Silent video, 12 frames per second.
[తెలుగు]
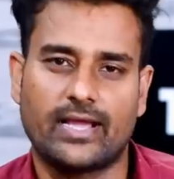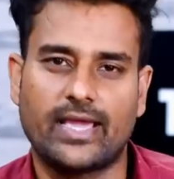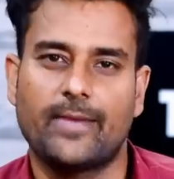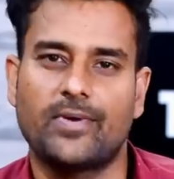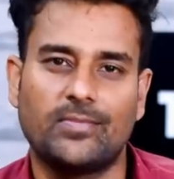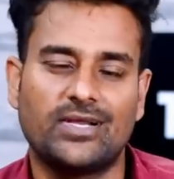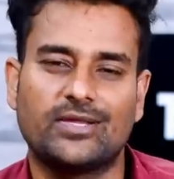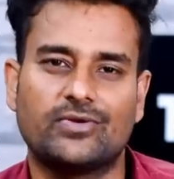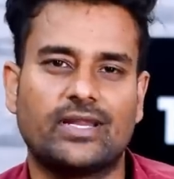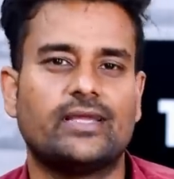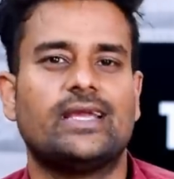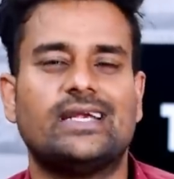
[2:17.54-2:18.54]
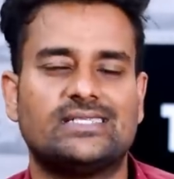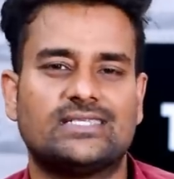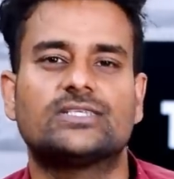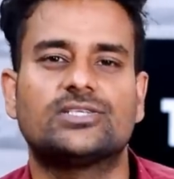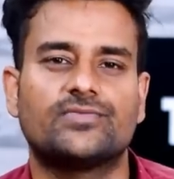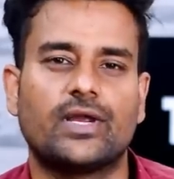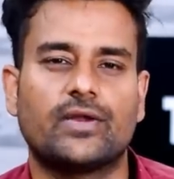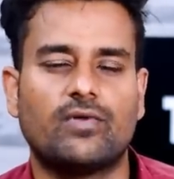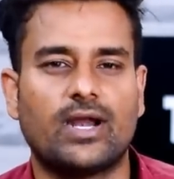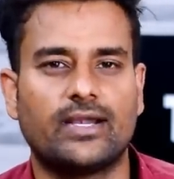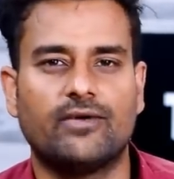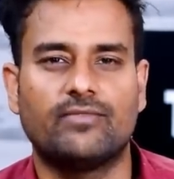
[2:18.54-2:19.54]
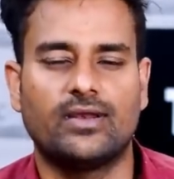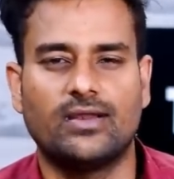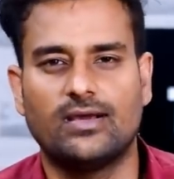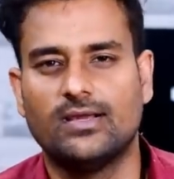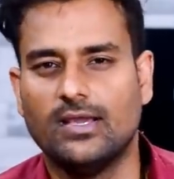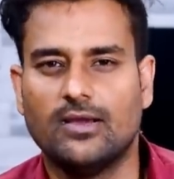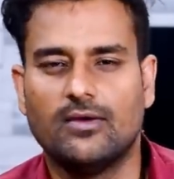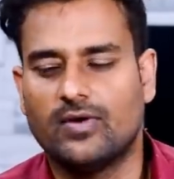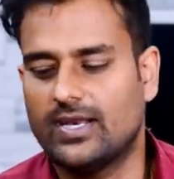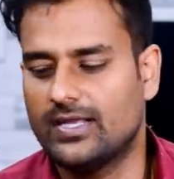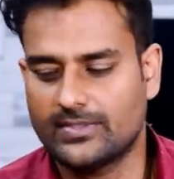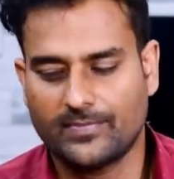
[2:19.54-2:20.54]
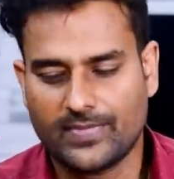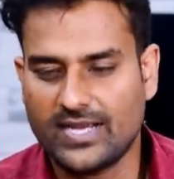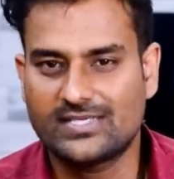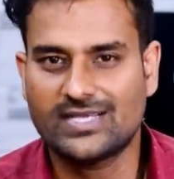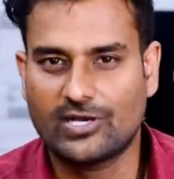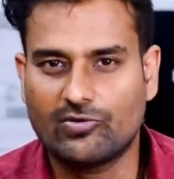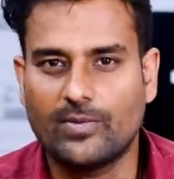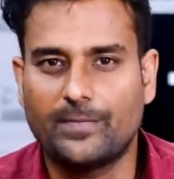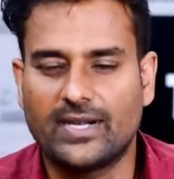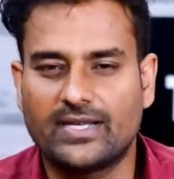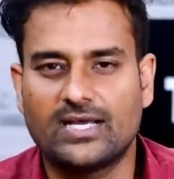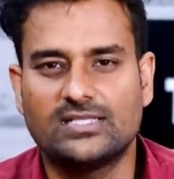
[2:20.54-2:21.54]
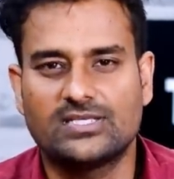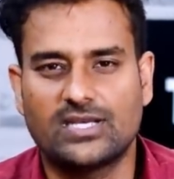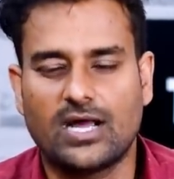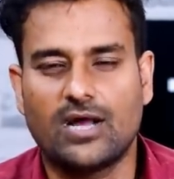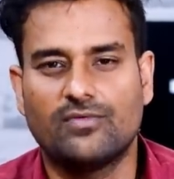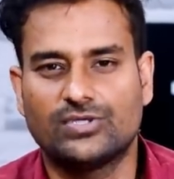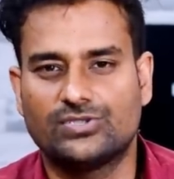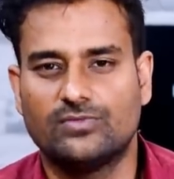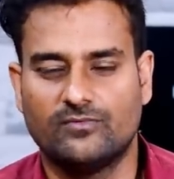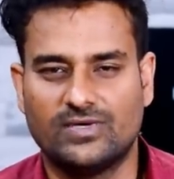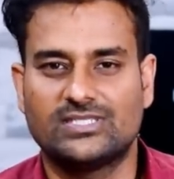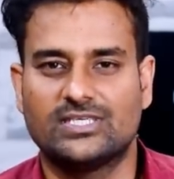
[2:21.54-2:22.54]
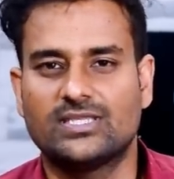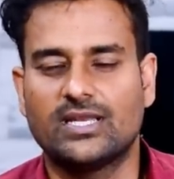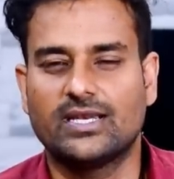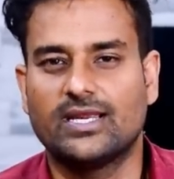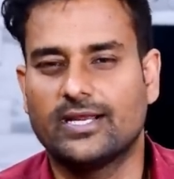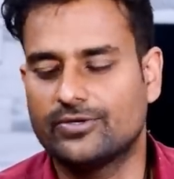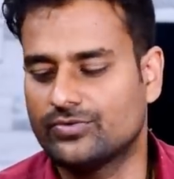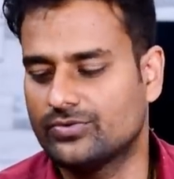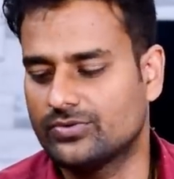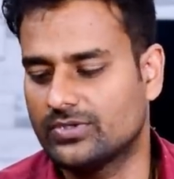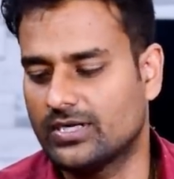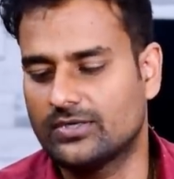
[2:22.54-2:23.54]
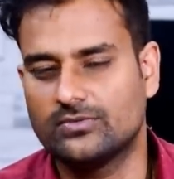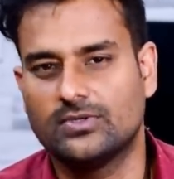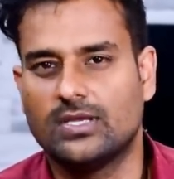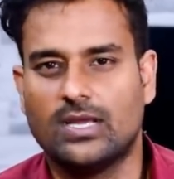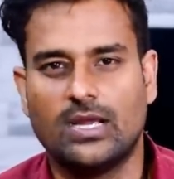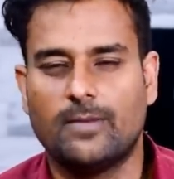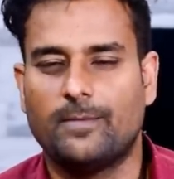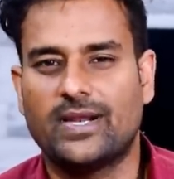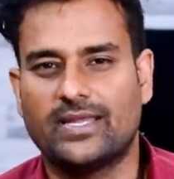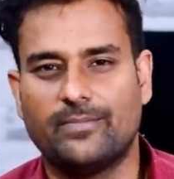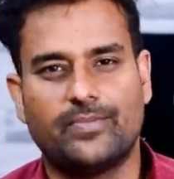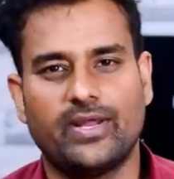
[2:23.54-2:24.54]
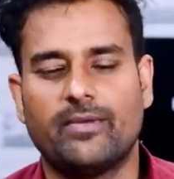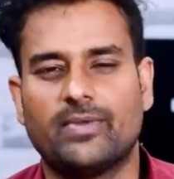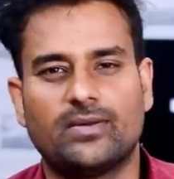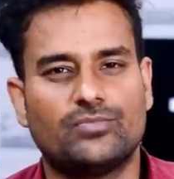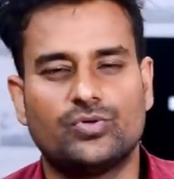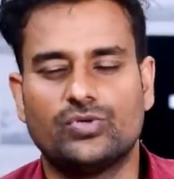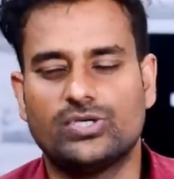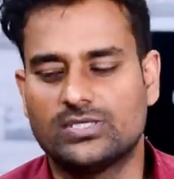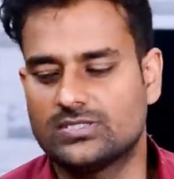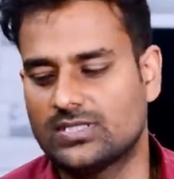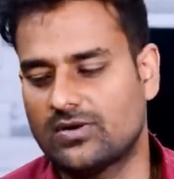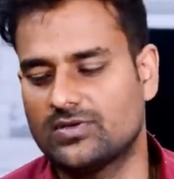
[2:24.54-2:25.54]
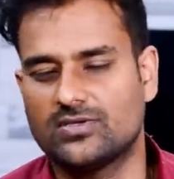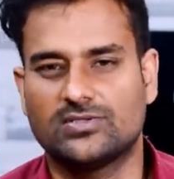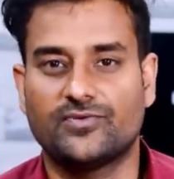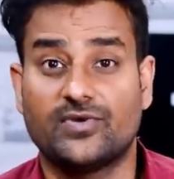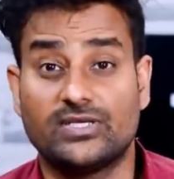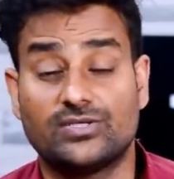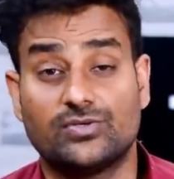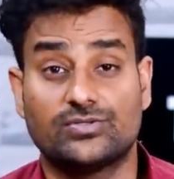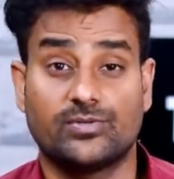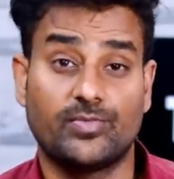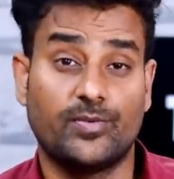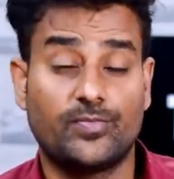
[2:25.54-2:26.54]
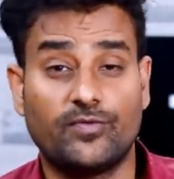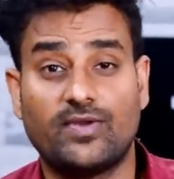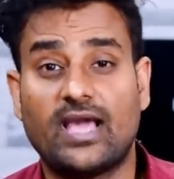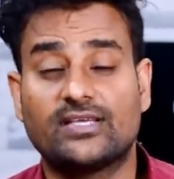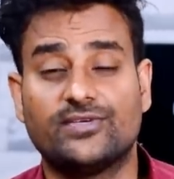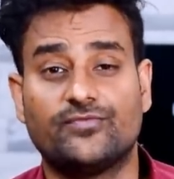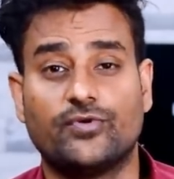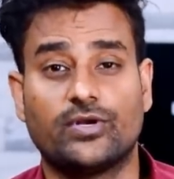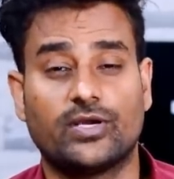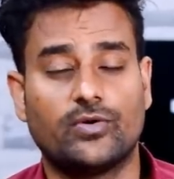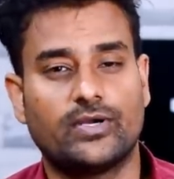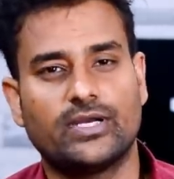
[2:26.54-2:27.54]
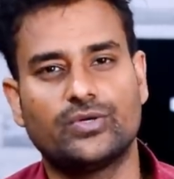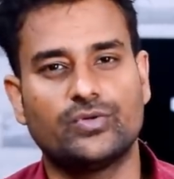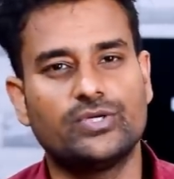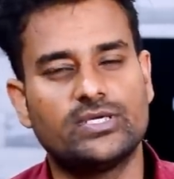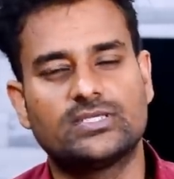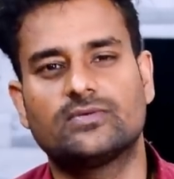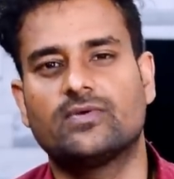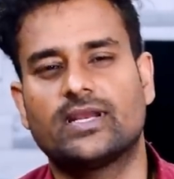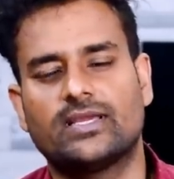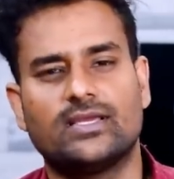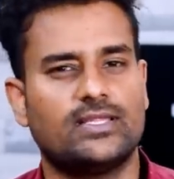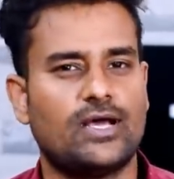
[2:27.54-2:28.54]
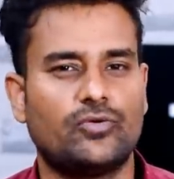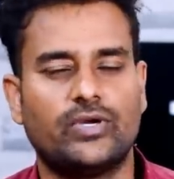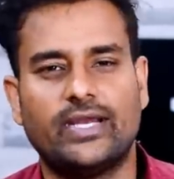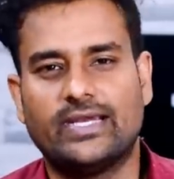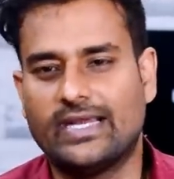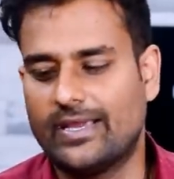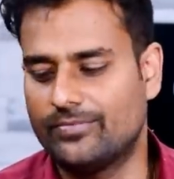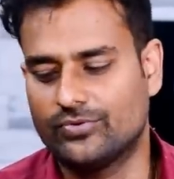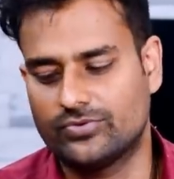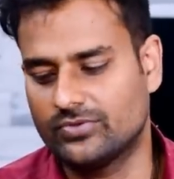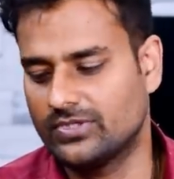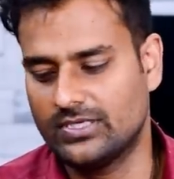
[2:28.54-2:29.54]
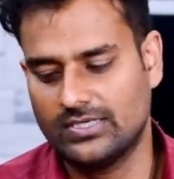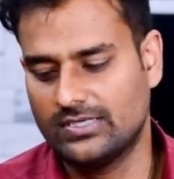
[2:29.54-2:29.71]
కేపబిలిటీ ఉన్న ఎయిట్ సిక్స్టీ ఫైవ్ని వాడడం వల్ల వాళ్ళైతే ప్రైస్ ఎక్కువ పెట్టాల్సి రావ వచ్చిందని నేను అనుకుంటున్నాను బట్ ఇప్పుడే మనం టూ ఇయర్స్ తర్వాత వచ్చే ఫైవ్ జీ కోసం ఇప్పుడు ఫ్లాగ్షిప్ ఫోన్ కొంటే టూ ఇయర్స్ వరకు ఇది అవుట్డేటెడ్ అయిపోతుంది